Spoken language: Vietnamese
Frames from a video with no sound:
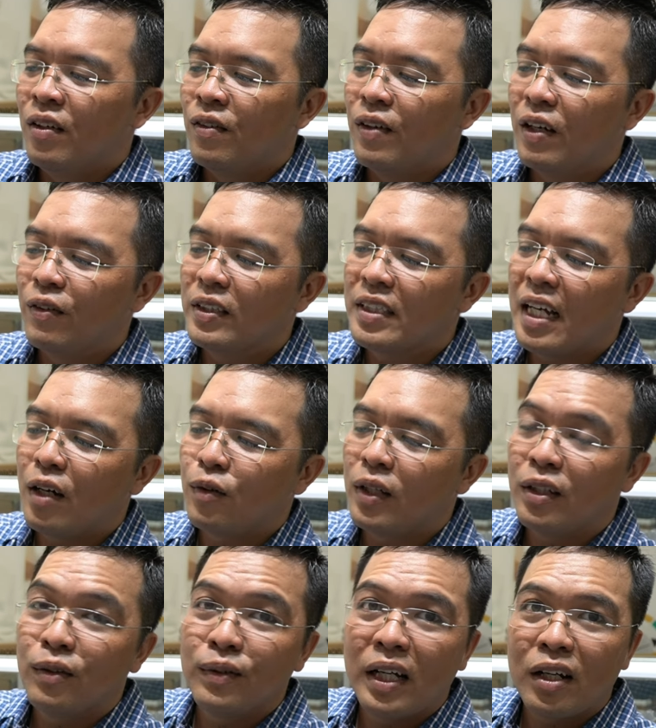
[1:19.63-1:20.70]
và phía sau thì
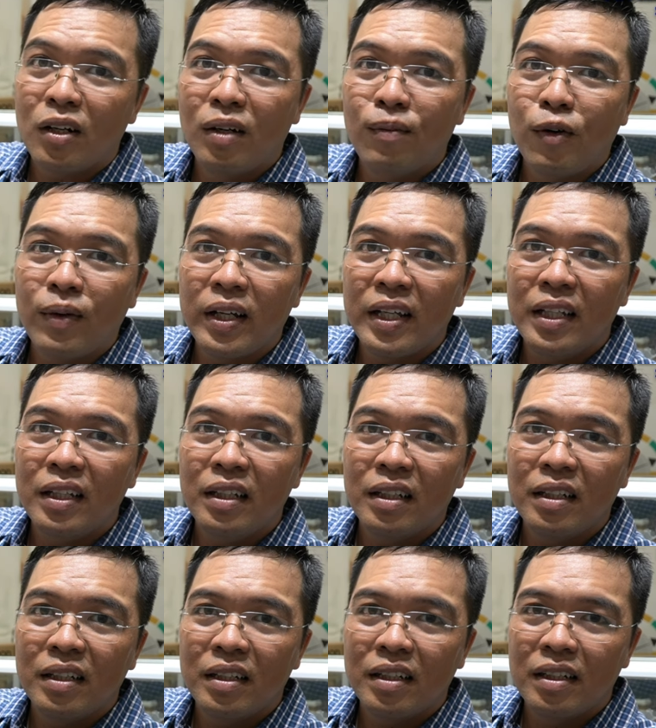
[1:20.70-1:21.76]
chúng ta có một cái
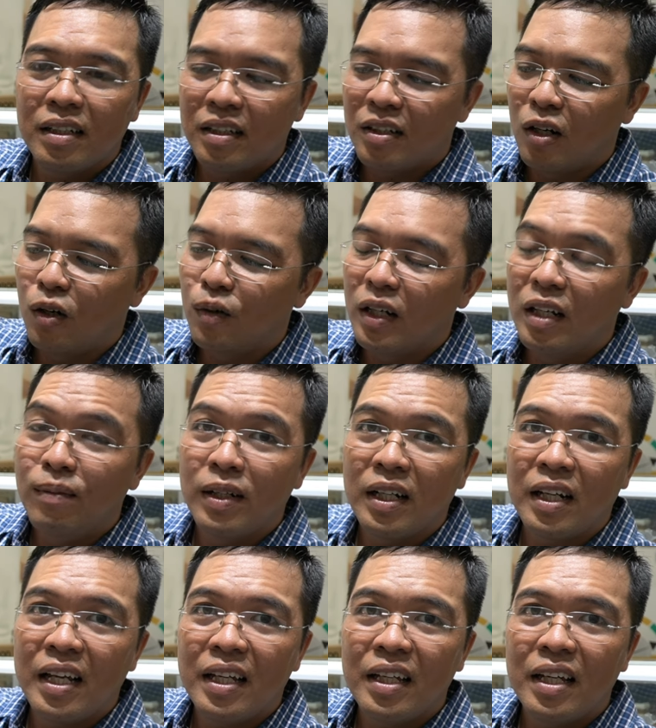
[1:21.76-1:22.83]
chỗ để mình
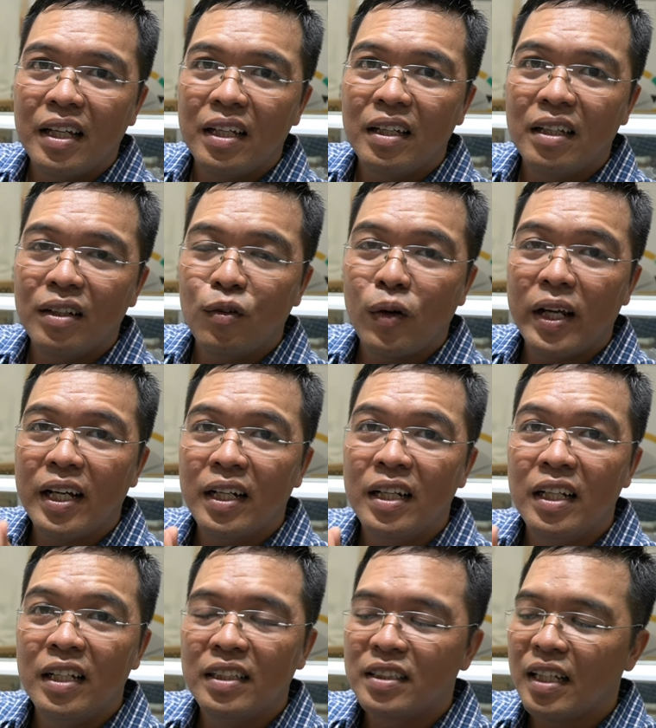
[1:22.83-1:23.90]
lấy cái que
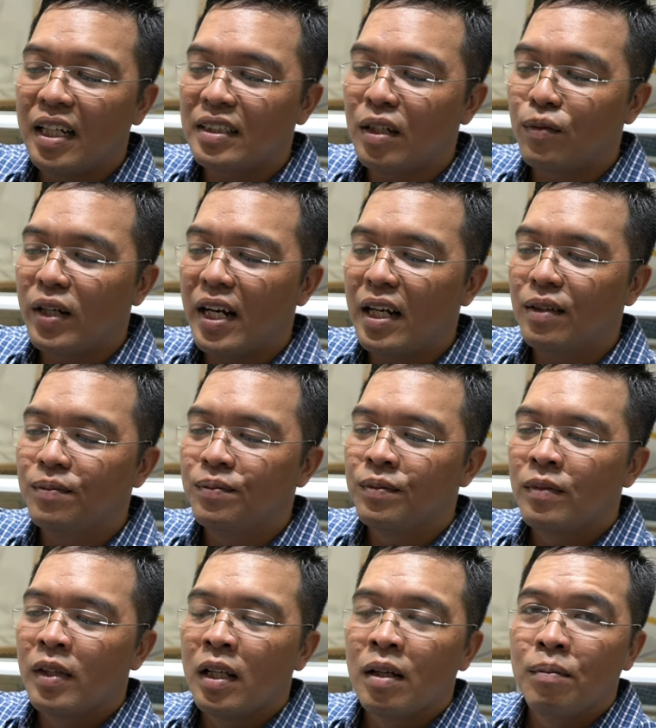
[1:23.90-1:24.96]
khi xài xong ra
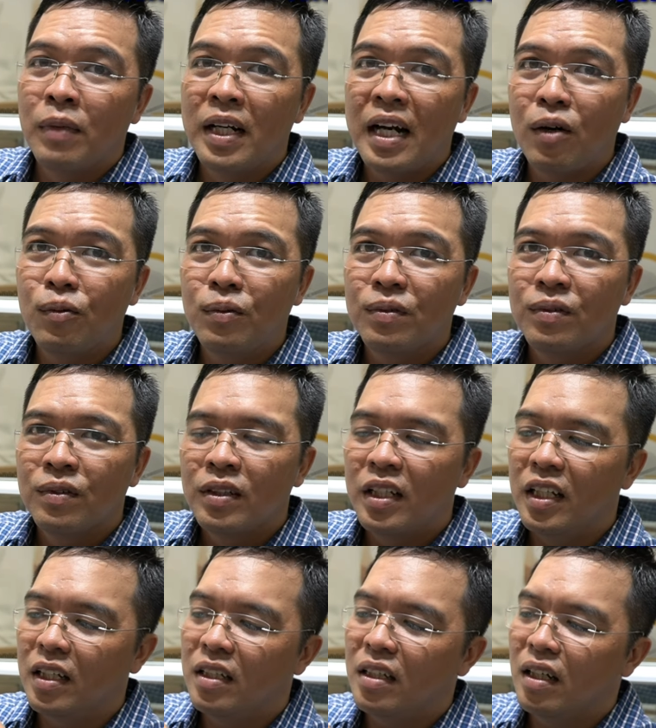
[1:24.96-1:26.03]
bên hông
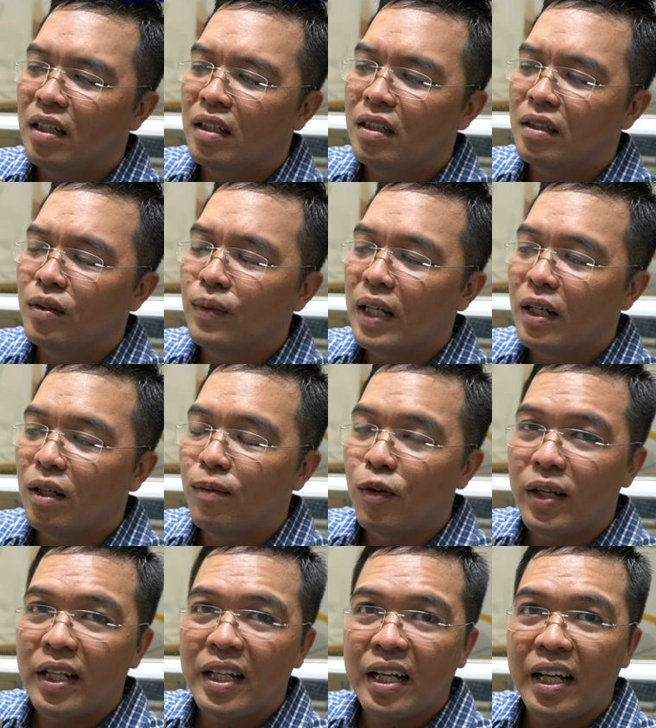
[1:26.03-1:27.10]
thì uh, chúng ta có một
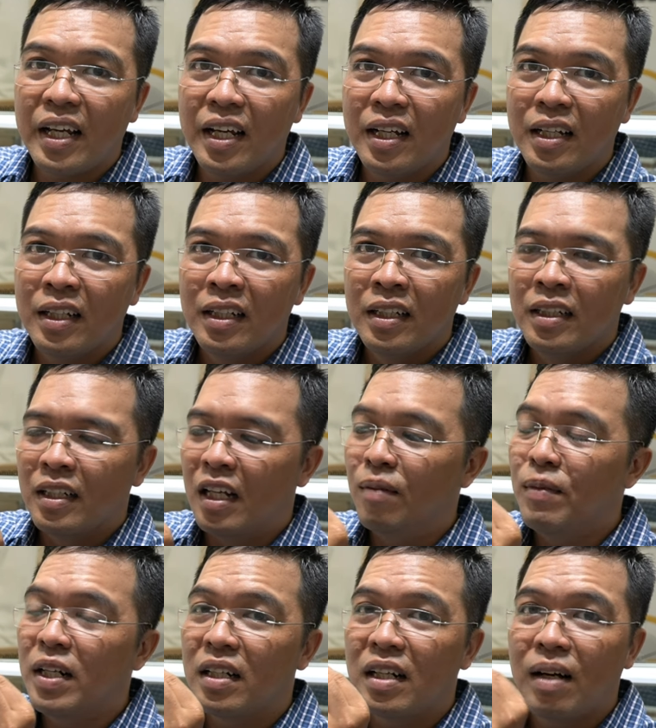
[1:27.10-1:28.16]
cái khe để
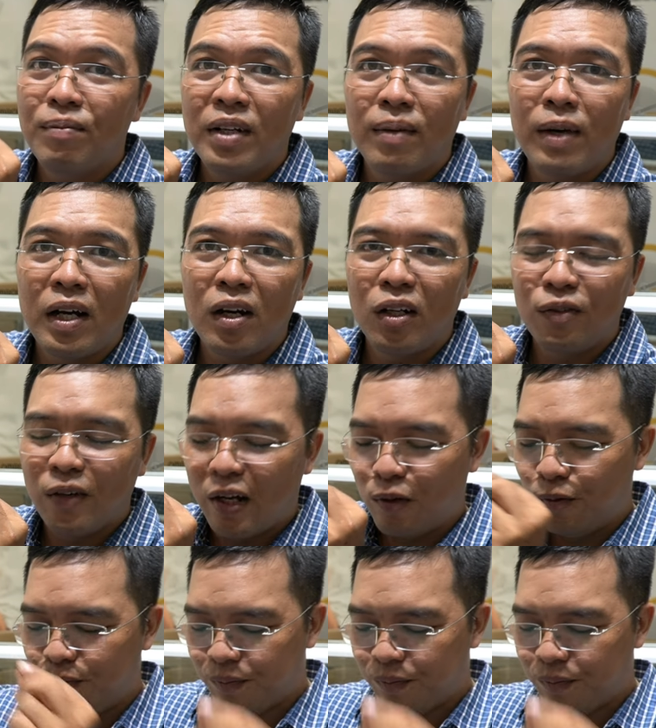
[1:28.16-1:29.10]
mình cắm cái mã code vào